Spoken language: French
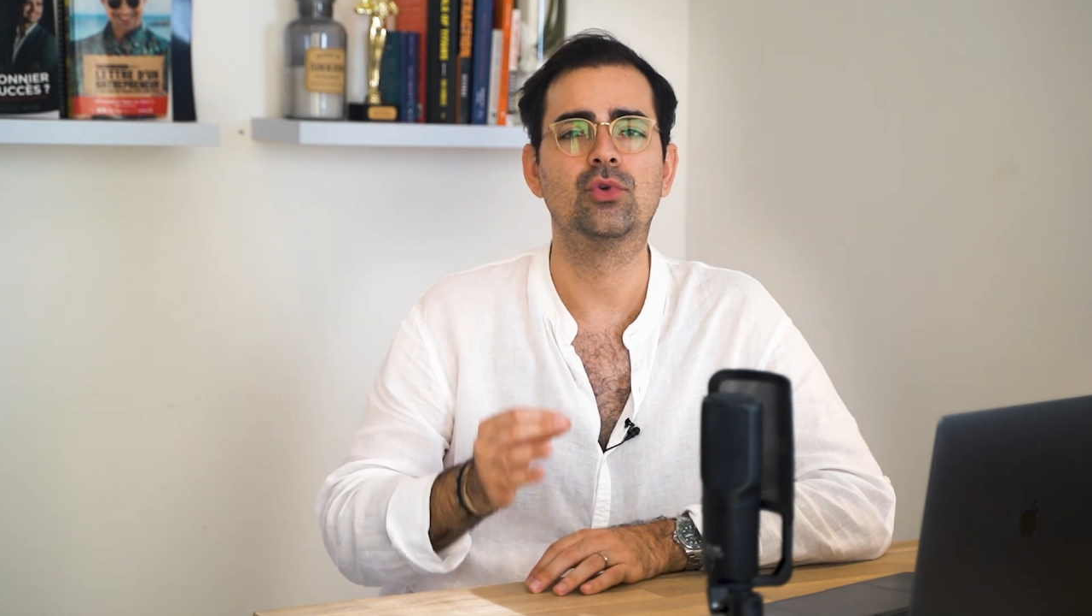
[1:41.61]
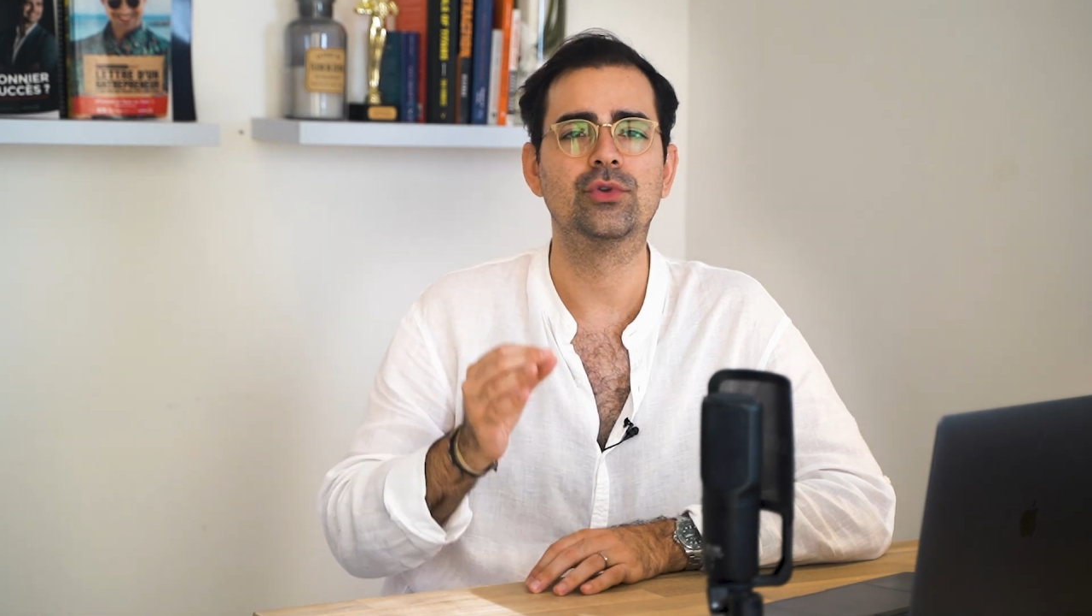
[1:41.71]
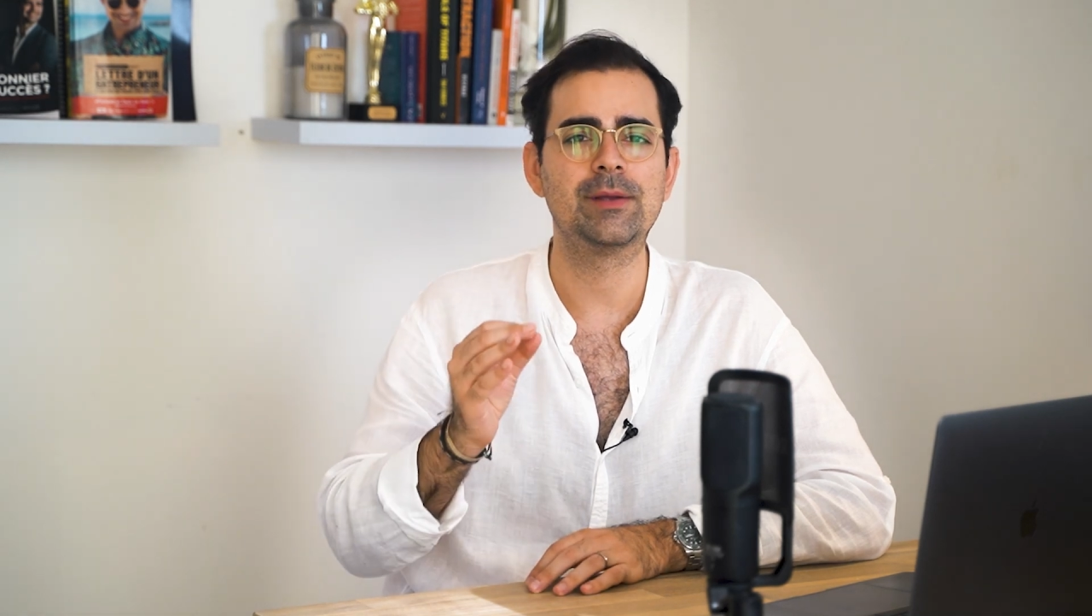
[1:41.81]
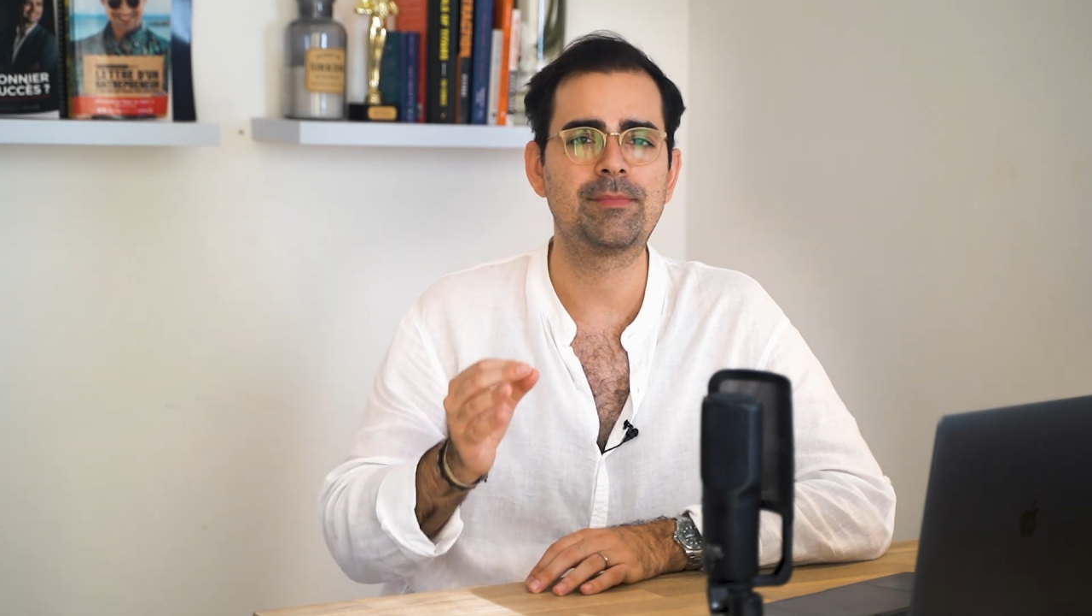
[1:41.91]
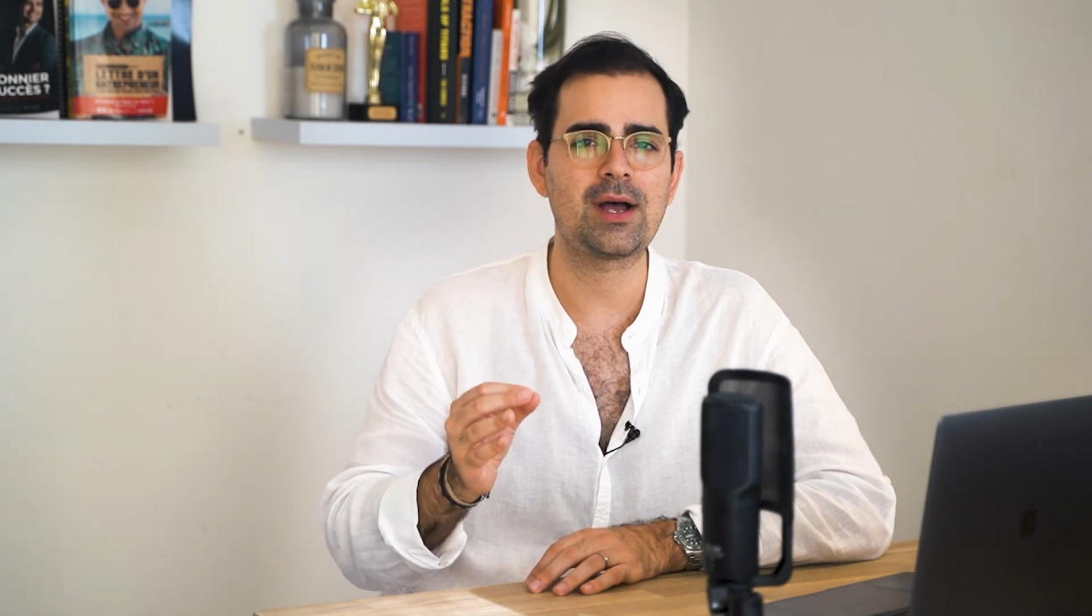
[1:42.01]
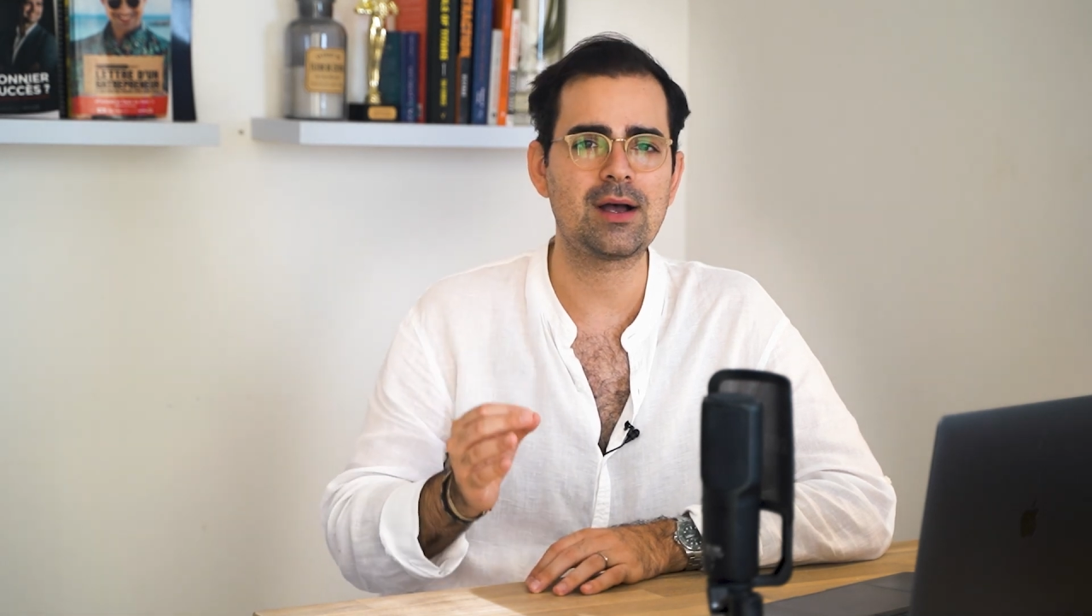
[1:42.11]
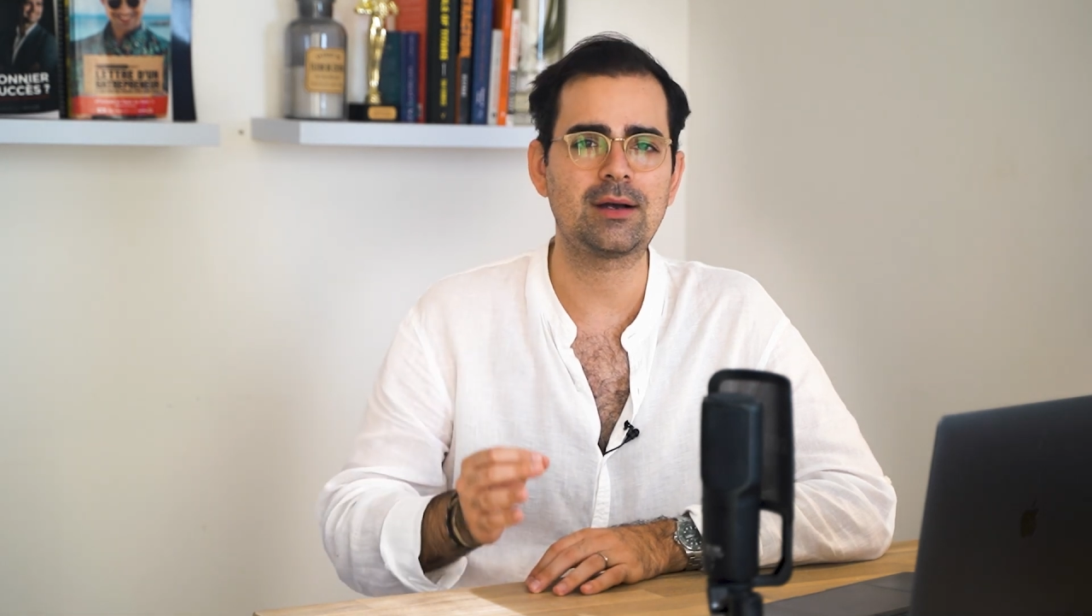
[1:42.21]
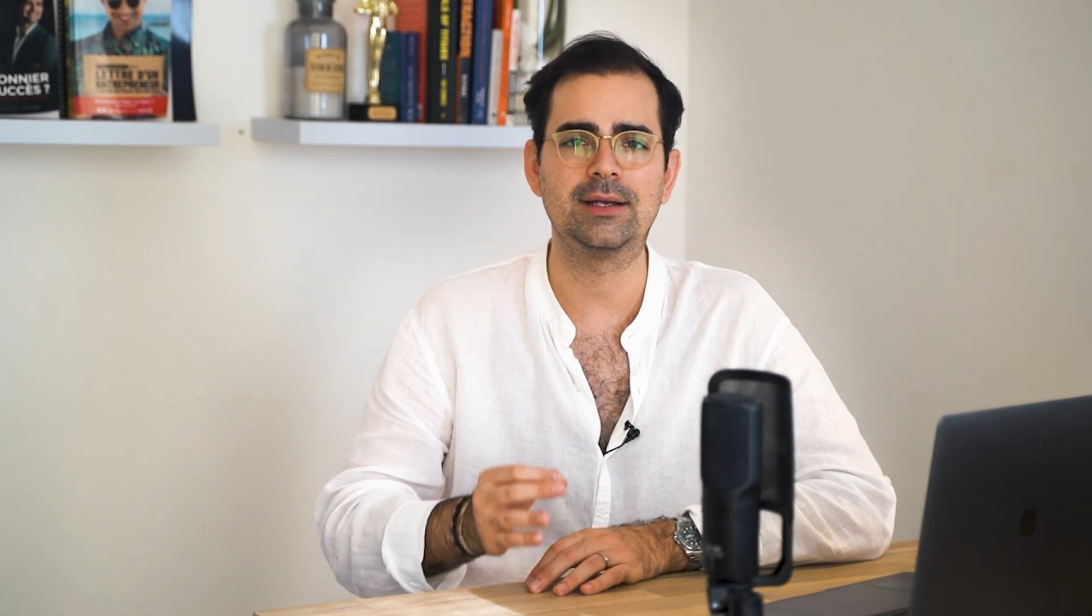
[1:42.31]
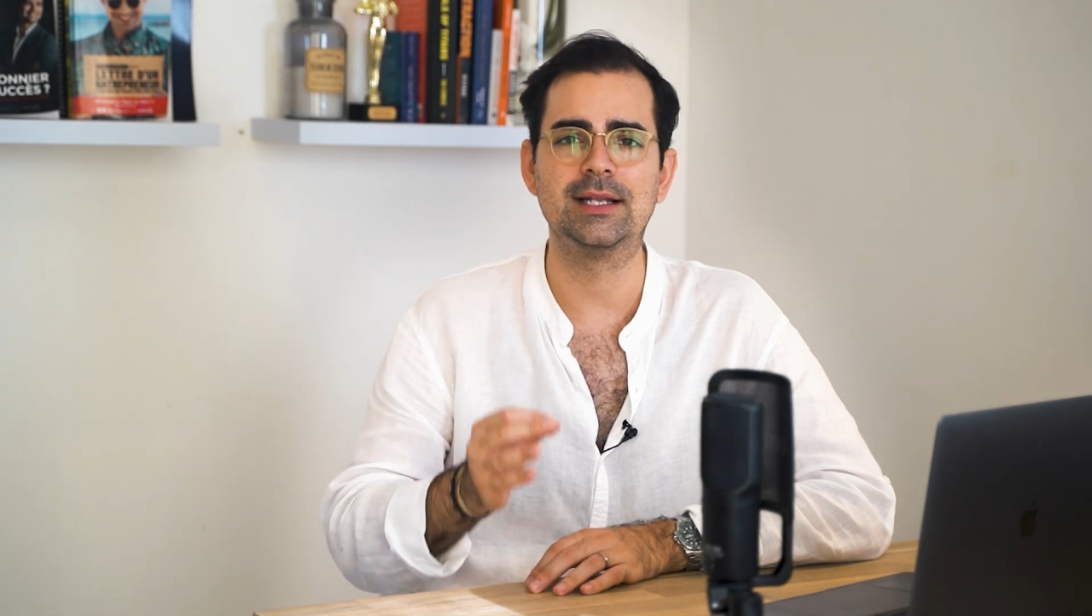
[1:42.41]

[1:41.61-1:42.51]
le départ